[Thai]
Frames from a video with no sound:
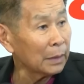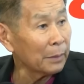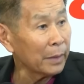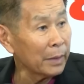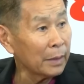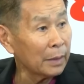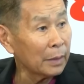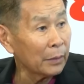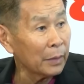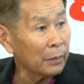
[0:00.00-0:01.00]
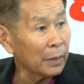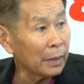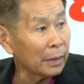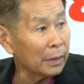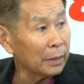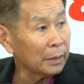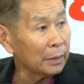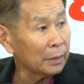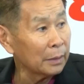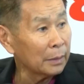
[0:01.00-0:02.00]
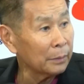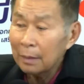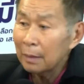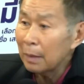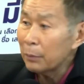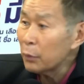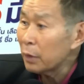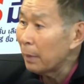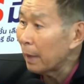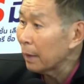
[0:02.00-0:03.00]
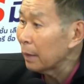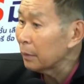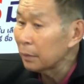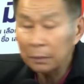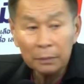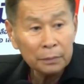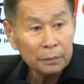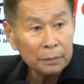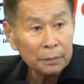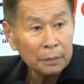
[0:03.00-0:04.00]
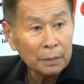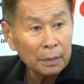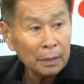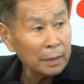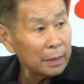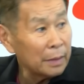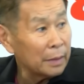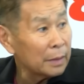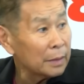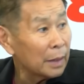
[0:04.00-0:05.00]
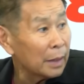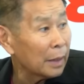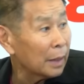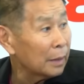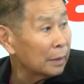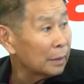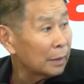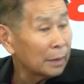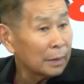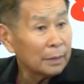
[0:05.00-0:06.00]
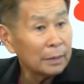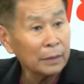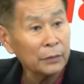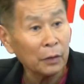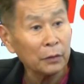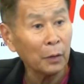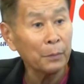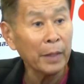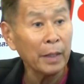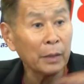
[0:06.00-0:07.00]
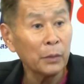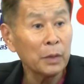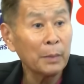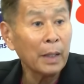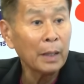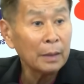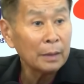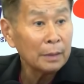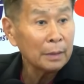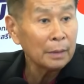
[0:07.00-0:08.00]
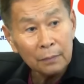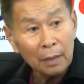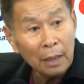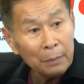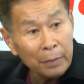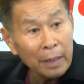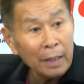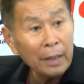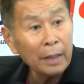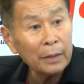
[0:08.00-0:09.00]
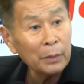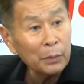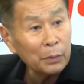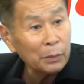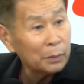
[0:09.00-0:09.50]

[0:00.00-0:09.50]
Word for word: มันทำให้เราเห็นว่าผู้สมัครเราก็ดีๆเยอะแยะนะอย่างสสเป้รู้ใช่ไหมเรียนปริญญาเอกอยู่